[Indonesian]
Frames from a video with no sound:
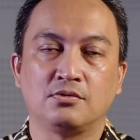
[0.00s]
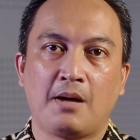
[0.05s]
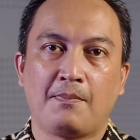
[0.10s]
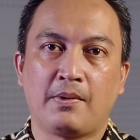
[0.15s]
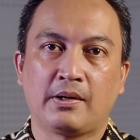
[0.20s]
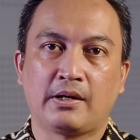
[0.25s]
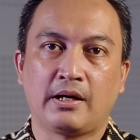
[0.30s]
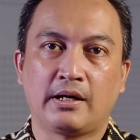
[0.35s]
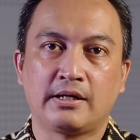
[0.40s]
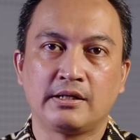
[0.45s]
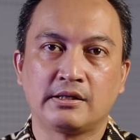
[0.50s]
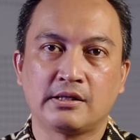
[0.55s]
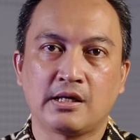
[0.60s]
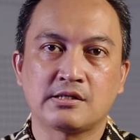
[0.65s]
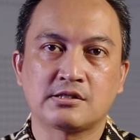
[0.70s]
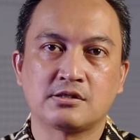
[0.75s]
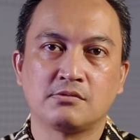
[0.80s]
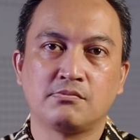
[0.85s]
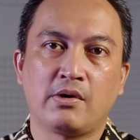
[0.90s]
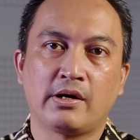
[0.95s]
Apakah kita
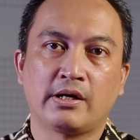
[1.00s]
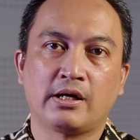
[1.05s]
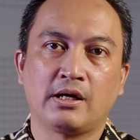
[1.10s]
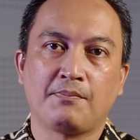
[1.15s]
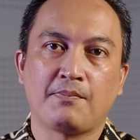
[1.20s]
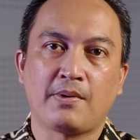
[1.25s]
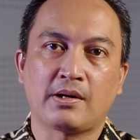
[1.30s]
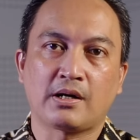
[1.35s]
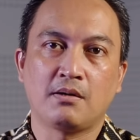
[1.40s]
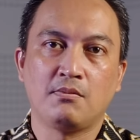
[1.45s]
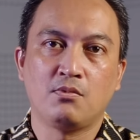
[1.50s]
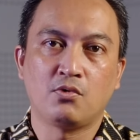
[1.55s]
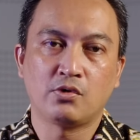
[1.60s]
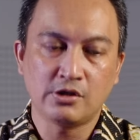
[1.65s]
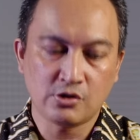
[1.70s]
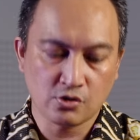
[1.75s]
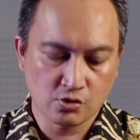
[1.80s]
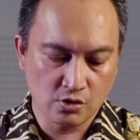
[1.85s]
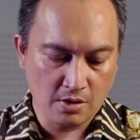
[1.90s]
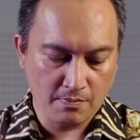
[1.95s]
sebagai para
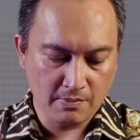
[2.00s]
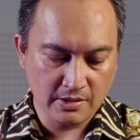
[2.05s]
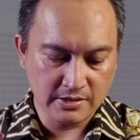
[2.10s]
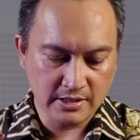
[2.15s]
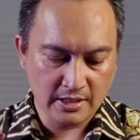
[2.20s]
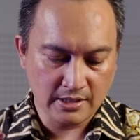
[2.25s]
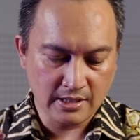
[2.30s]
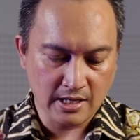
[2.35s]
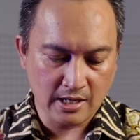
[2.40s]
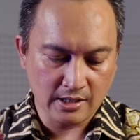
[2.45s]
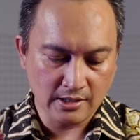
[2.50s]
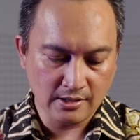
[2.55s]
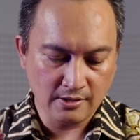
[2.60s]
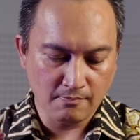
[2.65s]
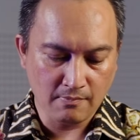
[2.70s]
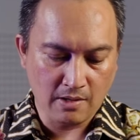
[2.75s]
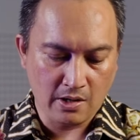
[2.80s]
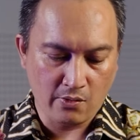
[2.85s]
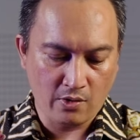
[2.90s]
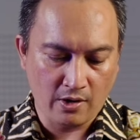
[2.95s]
murid sudah menyadari
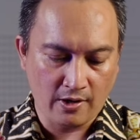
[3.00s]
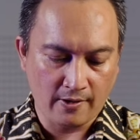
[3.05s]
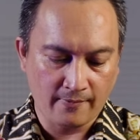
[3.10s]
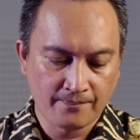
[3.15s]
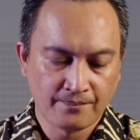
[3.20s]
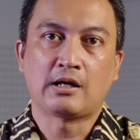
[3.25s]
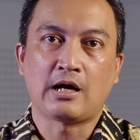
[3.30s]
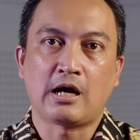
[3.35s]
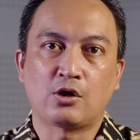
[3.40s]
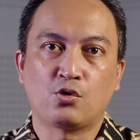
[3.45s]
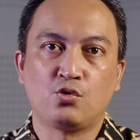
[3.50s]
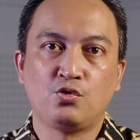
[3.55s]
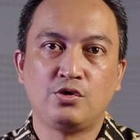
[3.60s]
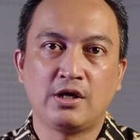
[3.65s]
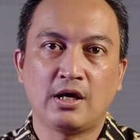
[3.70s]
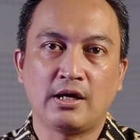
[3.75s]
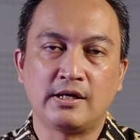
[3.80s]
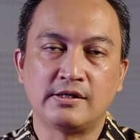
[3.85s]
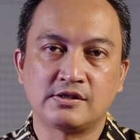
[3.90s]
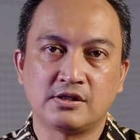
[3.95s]
bahwa
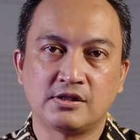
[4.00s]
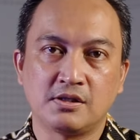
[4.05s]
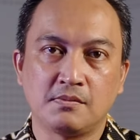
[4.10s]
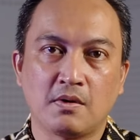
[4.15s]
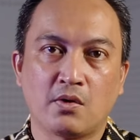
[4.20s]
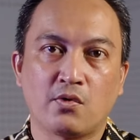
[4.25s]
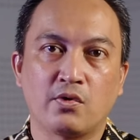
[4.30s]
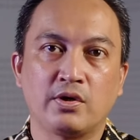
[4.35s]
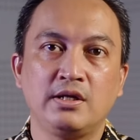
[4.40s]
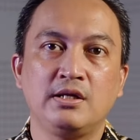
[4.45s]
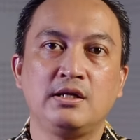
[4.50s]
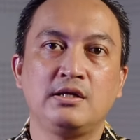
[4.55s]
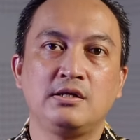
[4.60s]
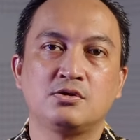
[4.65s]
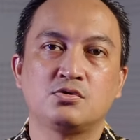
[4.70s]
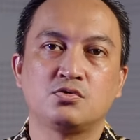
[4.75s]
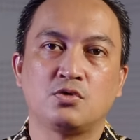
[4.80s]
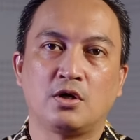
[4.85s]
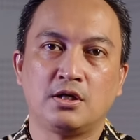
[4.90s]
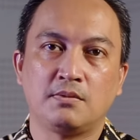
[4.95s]
karunia istimewa ini
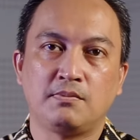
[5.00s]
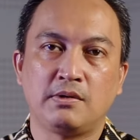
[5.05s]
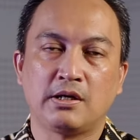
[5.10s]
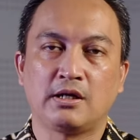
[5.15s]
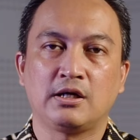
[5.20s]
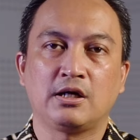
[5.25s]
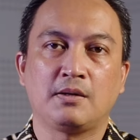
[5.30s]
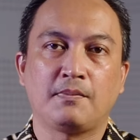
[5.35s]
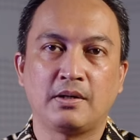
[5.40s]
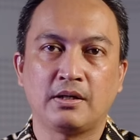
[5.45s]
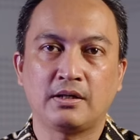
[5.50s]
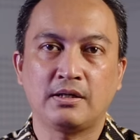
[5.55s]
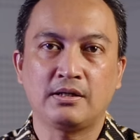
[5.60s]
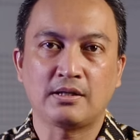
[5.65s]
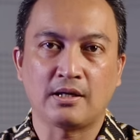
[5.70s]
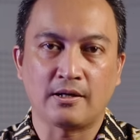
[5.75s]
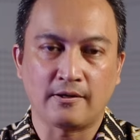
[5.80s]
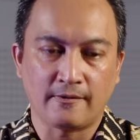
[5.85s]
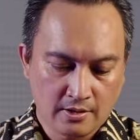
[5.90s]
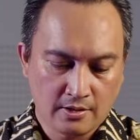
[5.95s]
sudah diberikan kepada
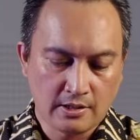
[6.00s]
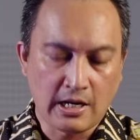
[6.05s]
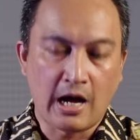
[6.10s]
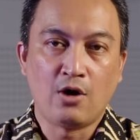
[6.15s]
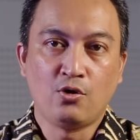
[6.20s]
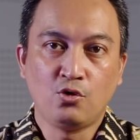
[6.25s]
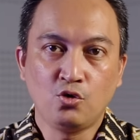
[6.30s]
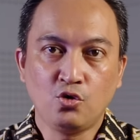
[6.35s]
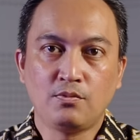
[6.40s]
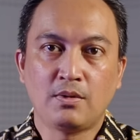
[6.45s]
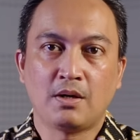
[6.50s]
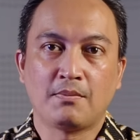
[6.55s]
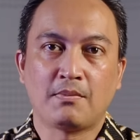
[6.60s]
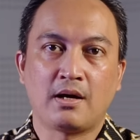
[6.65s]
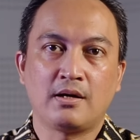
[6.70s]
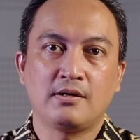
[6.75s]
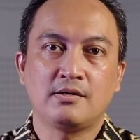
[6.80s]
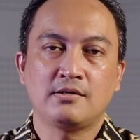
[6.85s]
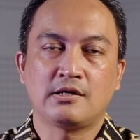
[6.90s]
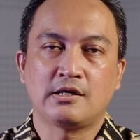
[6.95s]
kita? Dahulu
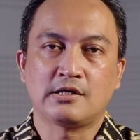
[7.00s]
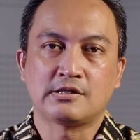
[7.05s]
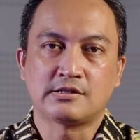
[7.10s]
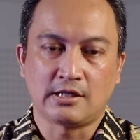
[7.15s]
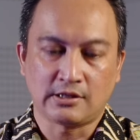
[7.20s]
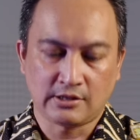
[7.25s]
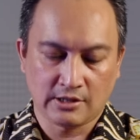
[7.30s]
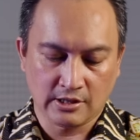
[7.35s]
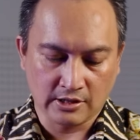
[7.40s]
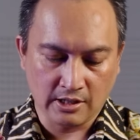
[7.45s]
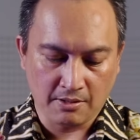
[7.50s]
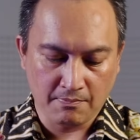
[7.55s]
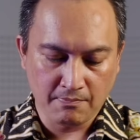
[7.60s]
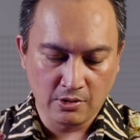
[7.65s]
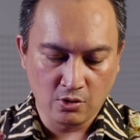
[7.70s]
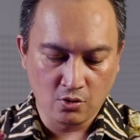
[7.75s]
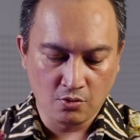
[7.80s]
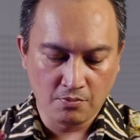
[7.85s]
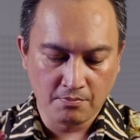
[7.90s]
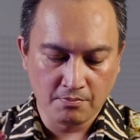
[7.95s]
memang saat kita
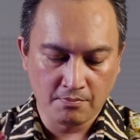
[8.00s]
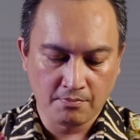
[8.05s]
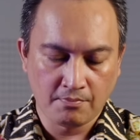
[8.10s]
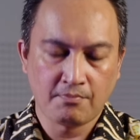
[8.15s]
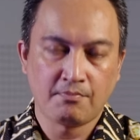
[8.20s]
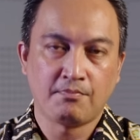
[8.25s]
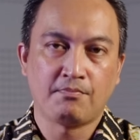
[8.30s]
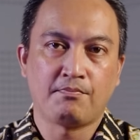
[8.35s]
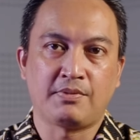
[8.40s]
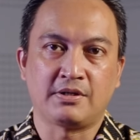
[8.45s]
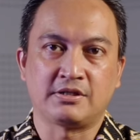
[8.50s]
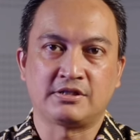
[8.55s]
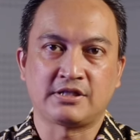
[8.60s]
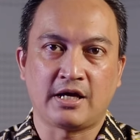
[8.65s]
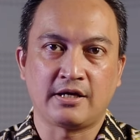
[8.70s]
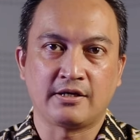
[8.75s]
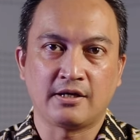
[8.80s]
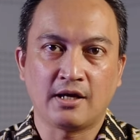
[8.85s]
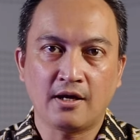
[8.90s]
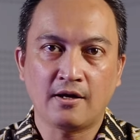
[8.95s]
belum
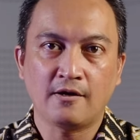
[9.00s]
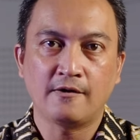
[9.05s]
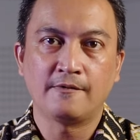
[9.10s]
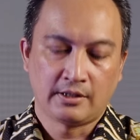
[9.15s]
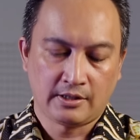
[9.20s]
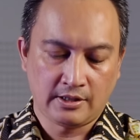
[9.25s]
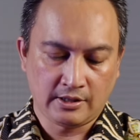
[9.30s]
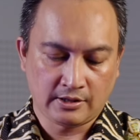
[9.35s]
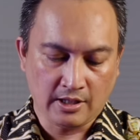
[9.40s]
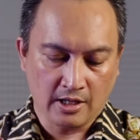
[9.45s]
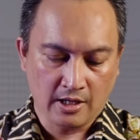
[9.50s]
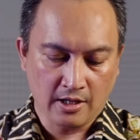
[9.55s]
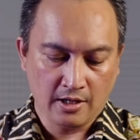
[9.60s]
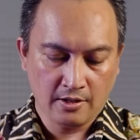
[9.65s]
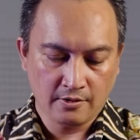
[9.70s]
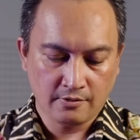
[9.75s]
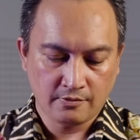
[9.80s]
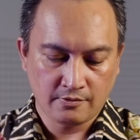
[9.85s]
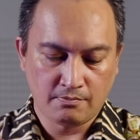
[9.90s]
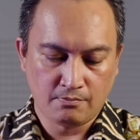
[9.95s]
percaya,
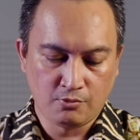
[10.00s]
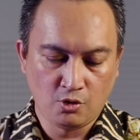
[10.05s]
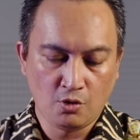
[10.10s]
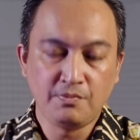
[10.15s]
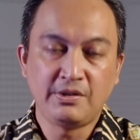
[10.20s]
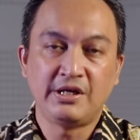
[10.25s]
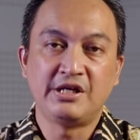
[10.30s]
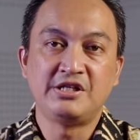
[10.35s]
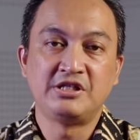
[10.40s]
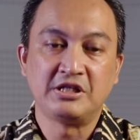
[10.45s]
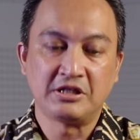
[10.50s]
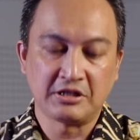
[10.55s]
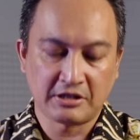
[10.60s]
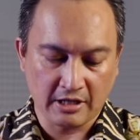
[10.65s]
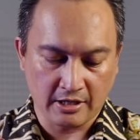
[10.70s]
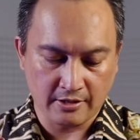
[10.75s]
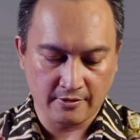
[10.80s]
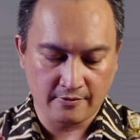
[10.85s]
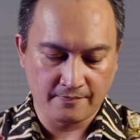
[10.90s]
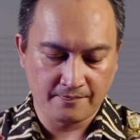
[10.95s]
kita belum
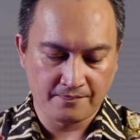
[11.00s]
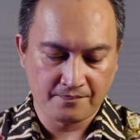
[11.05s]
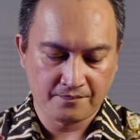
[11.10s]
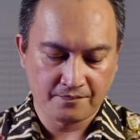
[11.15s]
diizinkan.